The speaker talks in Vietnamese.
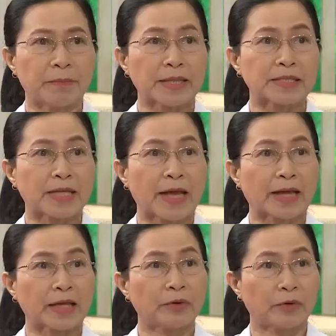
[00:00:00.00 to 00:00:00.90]

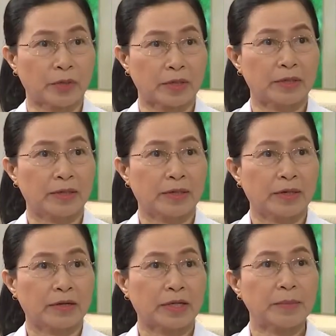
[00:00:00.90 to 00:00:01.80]
massage cái ruột
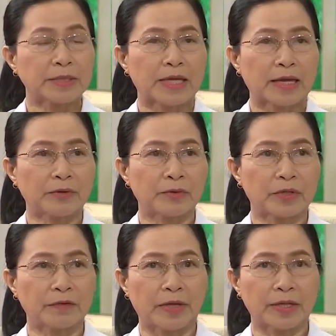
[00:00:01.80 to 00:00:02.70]
khi massage cái
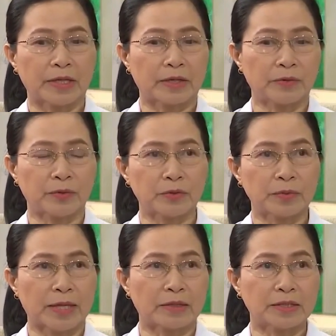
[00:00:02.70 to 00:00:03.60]
ruột như vậy thì cái ruột chúng
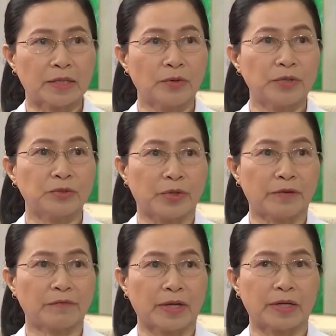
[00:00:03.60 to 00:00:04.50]
ta nó sẽ luân
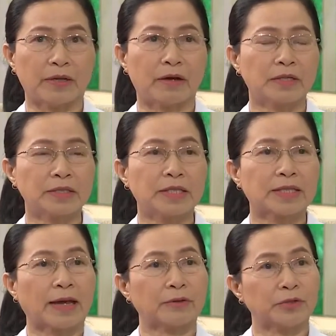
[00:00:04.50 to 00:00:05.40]
chuyển và khi đó nó sẽ
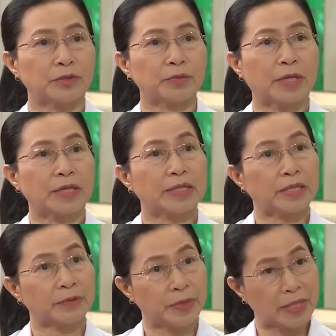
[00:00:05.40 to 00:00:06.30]
tạo cho chúng ta đi
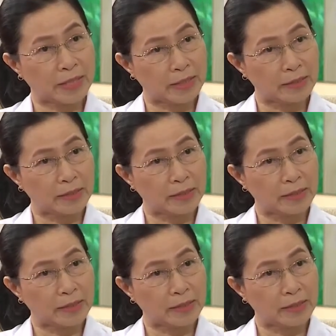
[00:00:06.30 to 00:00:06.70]
tiêu dễ hơn